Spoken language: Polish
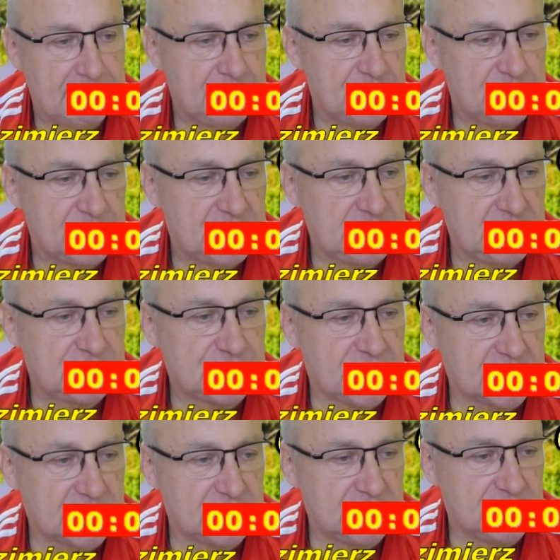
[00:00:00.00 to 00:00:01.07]
i czarny
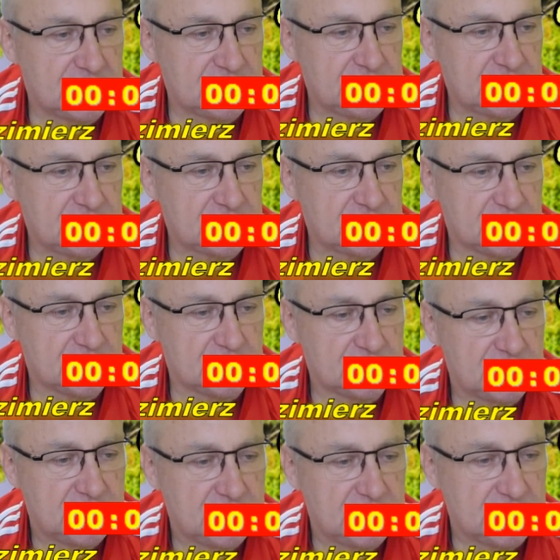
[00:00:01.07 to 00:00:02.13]
odetchnął.
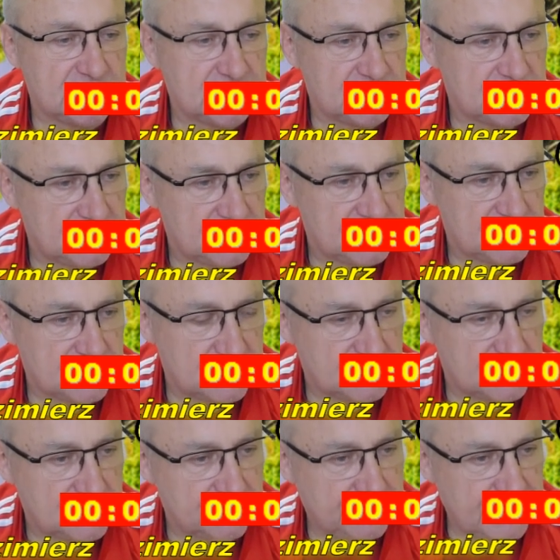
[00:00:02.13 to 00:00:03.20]
Tu ma
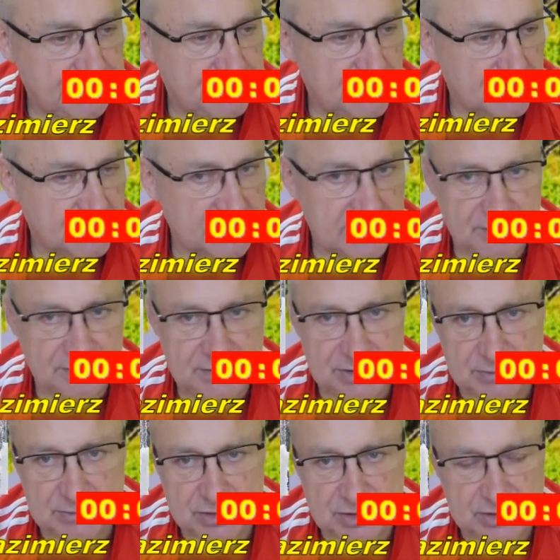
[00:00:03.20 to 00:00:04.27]
pionka, widzimy, że
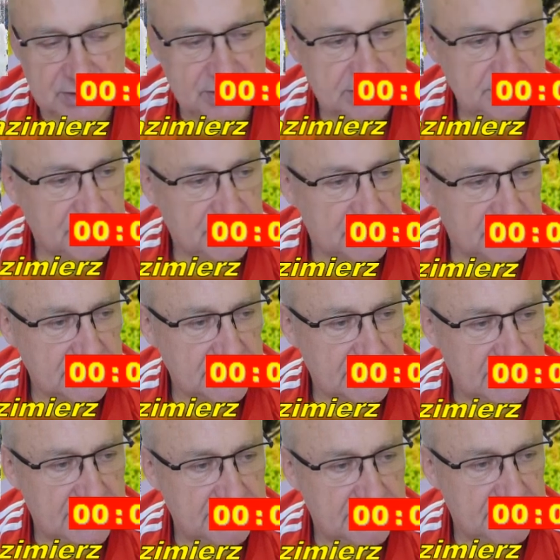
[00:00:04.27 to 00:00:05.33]
to jest pionek, ale ma
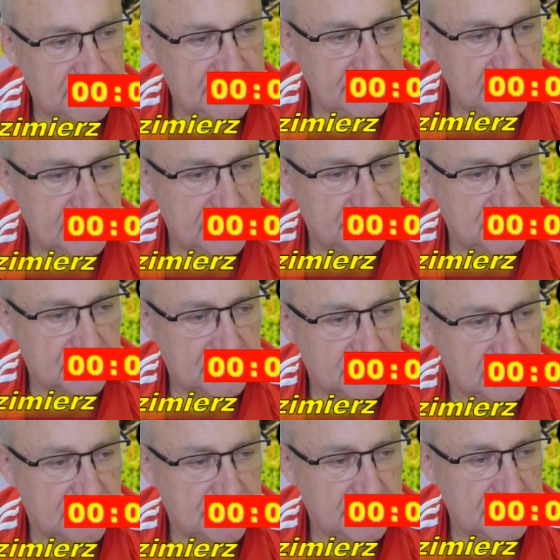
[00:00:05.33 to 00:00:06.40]
barierę pionkową na
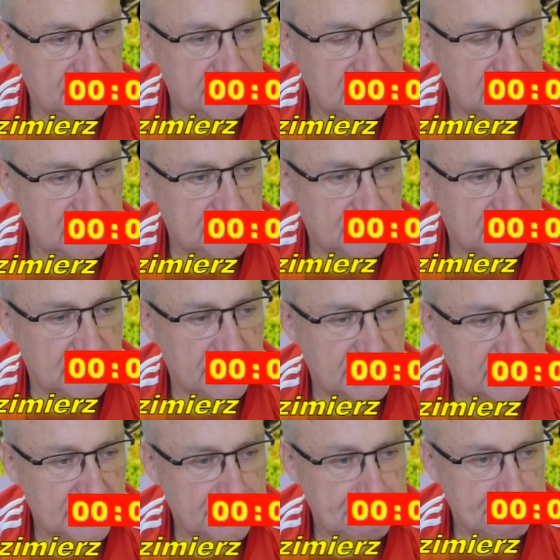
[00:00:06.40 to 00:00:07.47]
białych polach
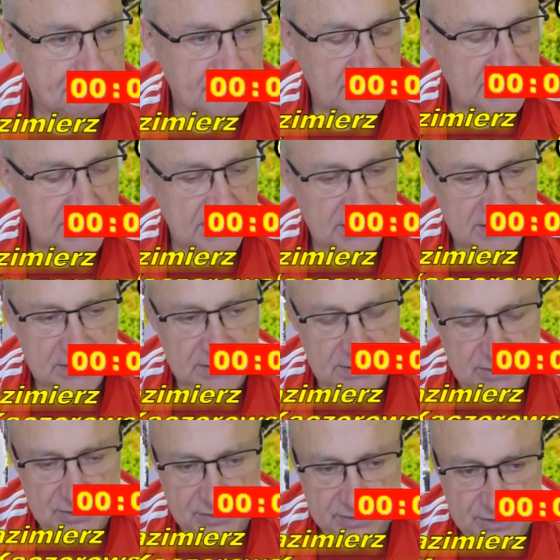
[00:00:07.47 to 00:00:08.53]
i
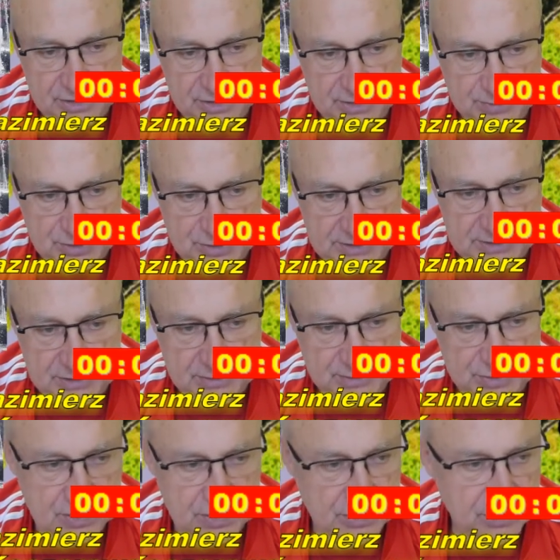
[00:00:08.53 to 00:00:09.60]
trudno się przez nią
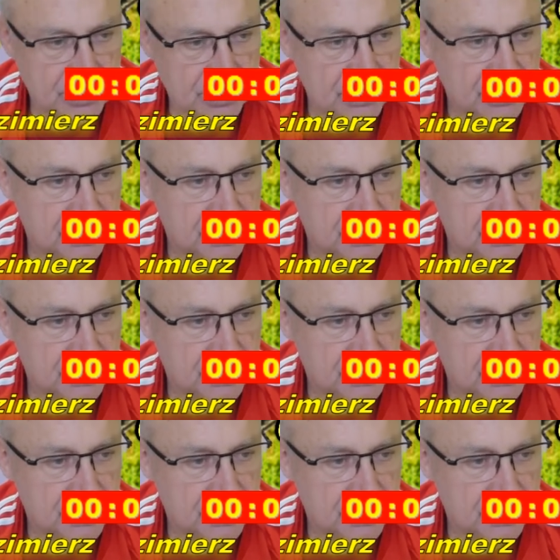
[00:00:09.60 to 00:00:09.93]
przetrzeć.